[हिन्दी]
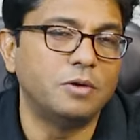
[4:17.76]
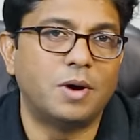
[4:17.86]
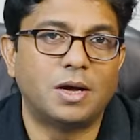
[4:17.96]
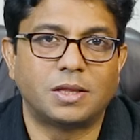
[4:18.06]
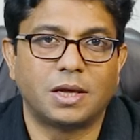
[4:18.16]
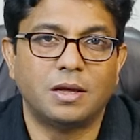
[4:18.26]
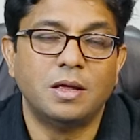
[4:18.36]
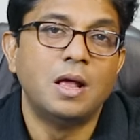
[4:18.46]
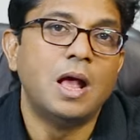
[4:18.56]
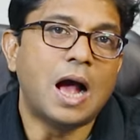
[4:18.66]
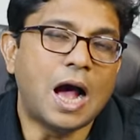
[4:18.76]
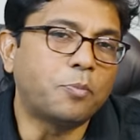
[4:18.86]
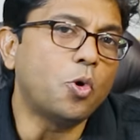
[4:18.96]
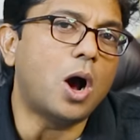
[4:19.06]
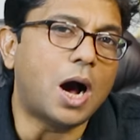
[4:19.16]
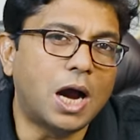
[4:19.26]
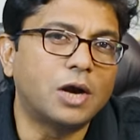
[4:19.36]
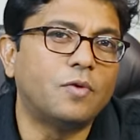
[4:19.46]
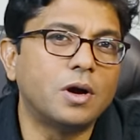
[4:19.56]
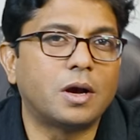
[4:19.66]
की बात है आपको
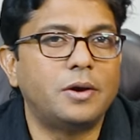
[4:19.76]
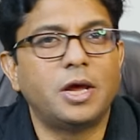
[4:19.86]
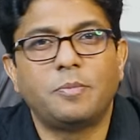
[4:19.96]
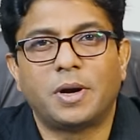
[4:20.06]
हार्ड वर्क करना ही